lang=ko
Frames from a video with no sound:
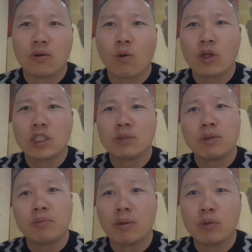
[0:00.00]

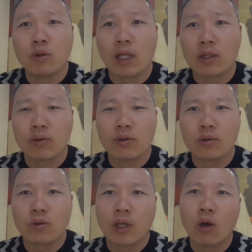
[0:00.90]
호기심의 범위도
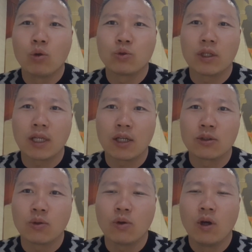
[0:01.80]
다르고요. 또 개월수에
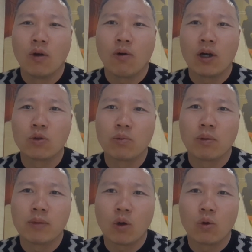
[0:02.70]
따라서도 활동
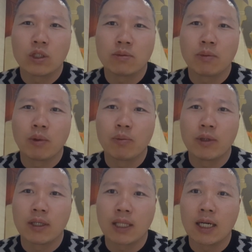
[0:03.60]
범위나 호기심의
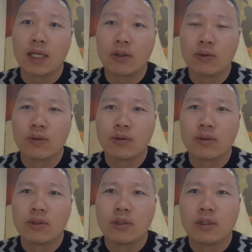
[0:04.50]
범위가 달라요.
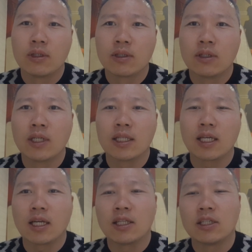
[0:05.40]
거기에
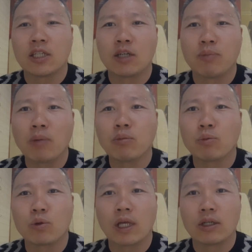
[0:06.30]
따라 대처하는
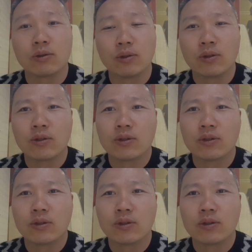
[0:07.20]
방법도 다르고요.